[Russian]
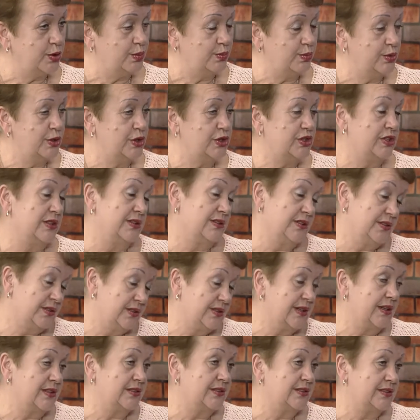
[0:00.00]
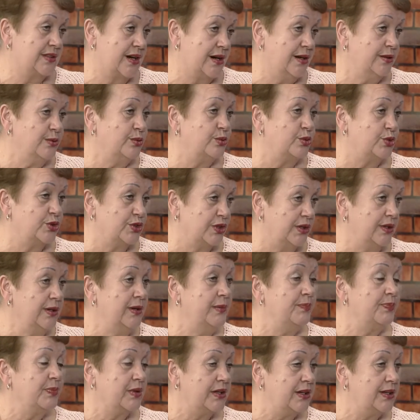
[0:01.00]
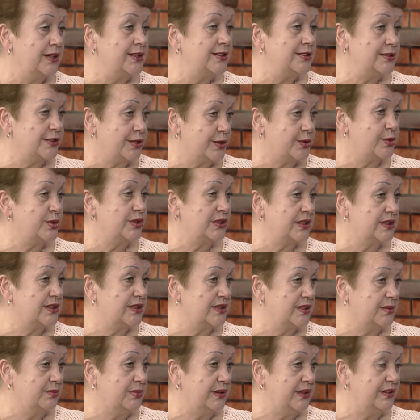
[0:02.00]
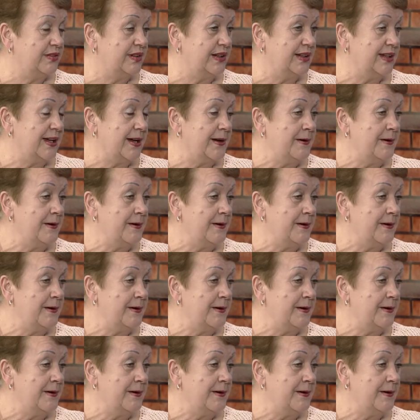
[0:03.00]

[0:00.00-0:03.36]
Больше 100 стран уже регистрируется это заболевание.